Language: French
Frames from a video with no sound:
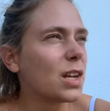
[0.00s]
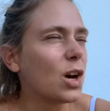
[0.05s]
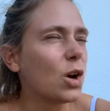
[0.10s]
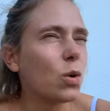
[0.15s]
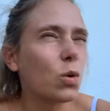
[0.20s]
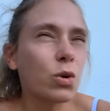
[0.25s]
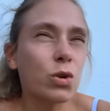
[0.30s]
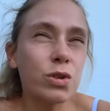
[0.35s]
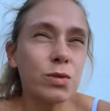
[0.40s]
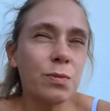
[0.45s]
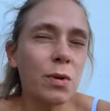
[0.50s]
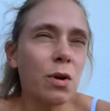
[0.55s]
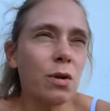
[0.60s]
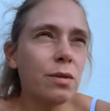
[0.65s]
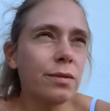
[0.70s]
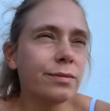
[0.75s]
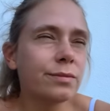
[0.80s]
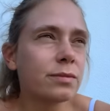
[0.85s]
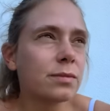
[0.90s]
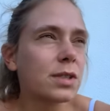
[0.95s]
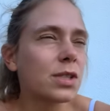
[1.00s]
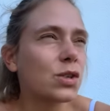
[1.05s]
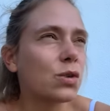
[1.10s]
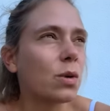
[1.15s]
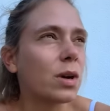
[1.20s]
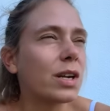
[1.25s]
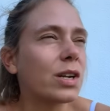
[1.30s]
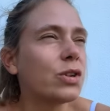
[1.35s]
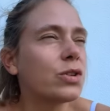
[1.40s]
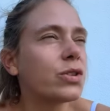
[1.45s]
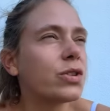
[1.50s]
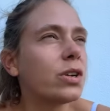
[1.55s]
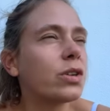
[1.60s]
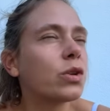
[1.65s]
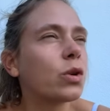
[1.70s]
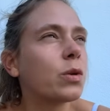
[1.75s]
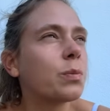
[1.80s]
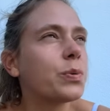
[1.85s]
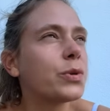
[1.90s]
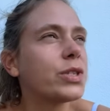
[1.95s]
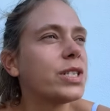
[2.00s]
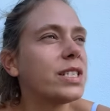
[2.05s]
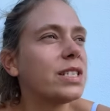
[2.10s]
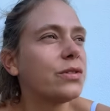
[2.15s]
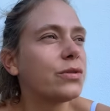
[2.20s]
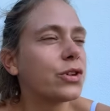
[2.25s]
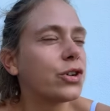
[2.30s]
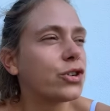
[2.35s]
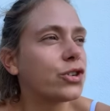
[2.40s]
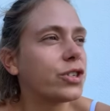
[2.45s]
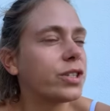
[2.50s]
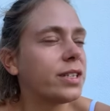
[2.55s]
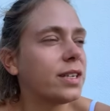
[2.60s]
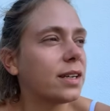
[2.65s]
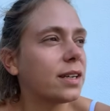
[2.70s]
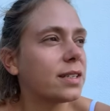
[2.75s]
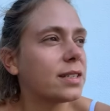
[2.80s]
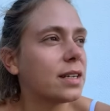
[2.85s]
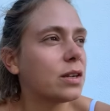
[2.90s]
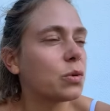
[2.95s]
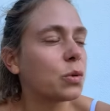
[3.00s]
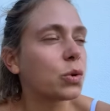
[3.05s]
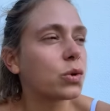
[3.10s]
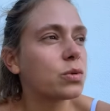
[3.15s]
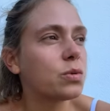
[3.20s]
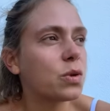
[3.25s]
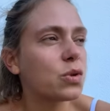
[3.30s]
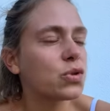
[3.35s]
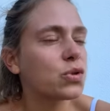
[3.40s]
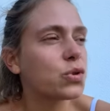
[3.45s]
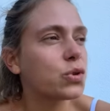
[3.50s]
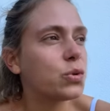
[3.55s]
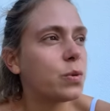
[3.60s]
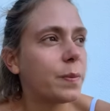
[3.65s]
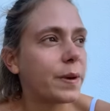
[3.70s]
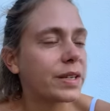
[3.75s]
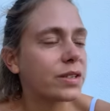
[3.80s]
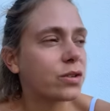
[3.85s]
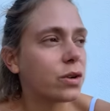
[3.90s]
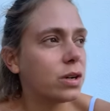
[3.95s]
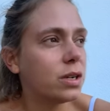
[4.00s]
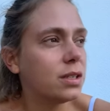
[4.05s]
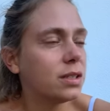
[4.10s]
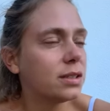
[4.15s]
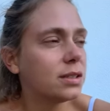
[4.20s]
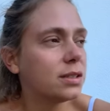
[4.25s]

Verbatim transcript: Heureusement, je crois que le seul truc positif que je tire, c'est heureusement je ne suis pas seule.